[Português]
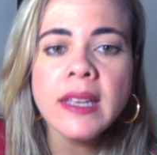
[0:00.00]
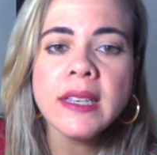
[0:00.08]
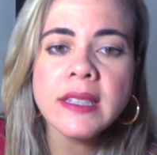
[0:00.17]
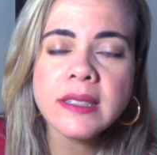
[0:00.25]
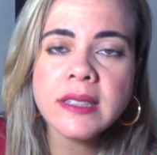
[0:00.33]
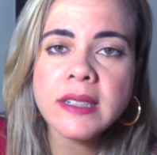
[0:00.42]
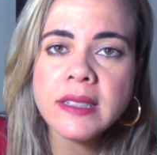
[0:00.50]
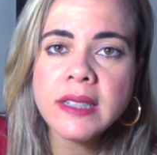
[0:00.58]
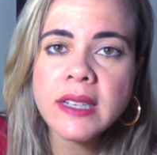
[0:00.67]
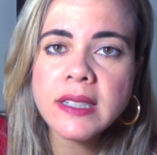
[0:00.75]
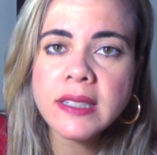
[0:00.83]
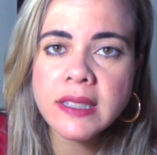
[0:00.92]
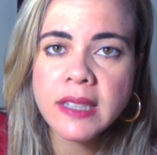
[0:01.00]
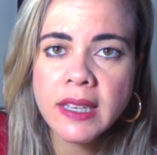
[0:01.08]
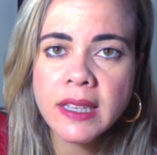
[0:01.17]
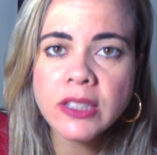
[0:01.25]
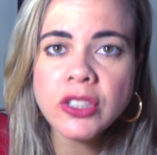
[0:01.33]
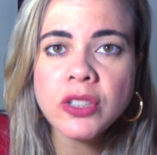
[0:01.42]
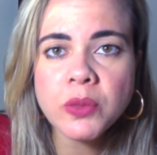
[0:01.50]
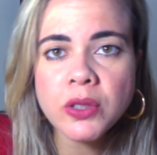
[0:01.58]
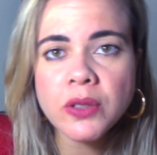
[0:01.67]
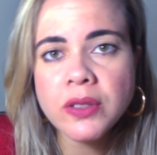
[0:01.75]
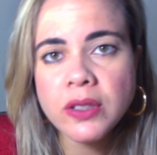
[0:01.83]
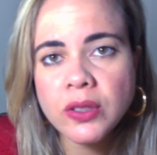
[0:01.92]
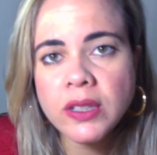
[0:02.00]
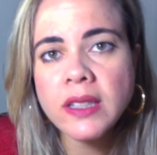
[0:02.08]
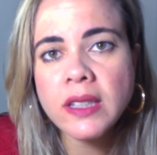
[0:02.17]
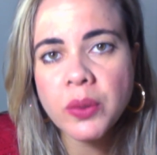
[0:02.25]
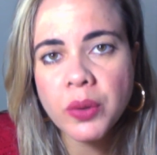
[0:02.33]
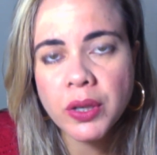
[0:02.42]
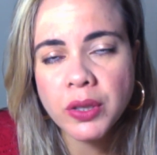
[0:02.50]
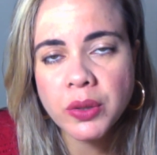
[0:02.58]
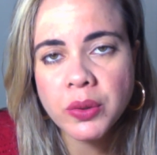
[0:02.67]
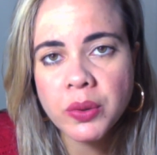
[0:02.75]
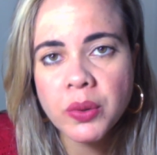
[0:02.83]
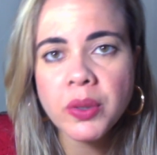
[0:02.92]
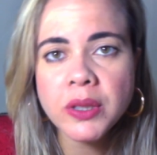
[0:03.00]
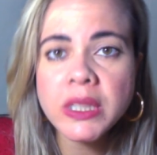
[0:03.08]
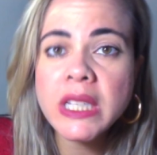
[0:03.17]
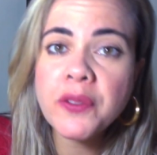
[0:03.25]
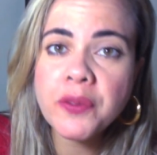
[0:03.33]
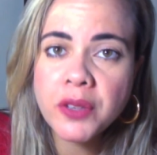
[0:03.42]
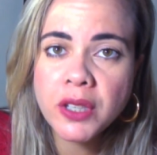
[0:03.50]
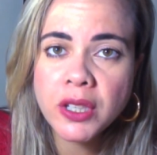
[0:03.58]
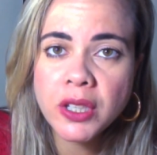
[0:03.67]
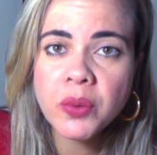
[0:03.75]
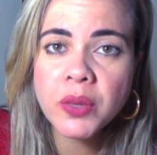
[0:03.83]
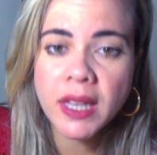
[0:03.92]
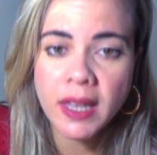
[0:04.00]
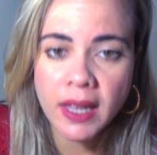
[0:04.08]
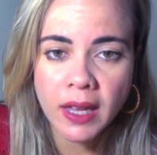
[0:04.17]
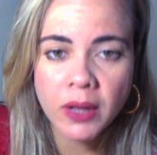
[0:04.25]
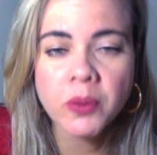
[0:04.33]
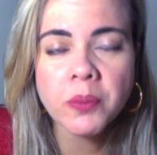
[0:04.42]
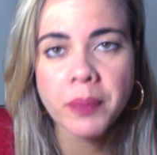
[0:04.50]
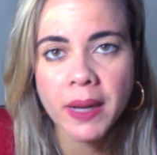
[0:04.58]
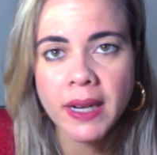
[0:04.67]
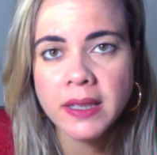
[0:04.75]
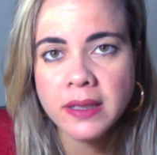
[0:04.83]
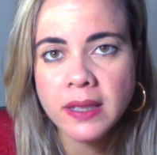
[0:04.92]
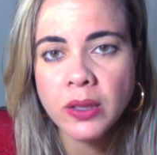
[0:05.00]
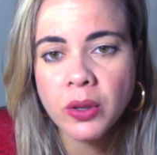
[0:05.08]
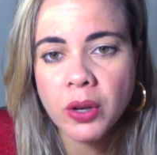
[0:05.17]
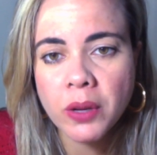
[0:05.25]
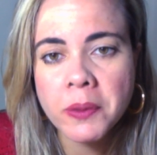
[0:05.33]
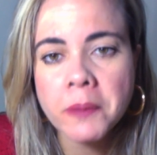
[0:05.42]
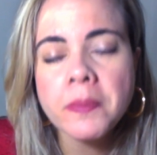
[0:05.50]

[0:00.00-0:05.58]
Standard 100 de 1988, quando define o que é arco. Para essa norma,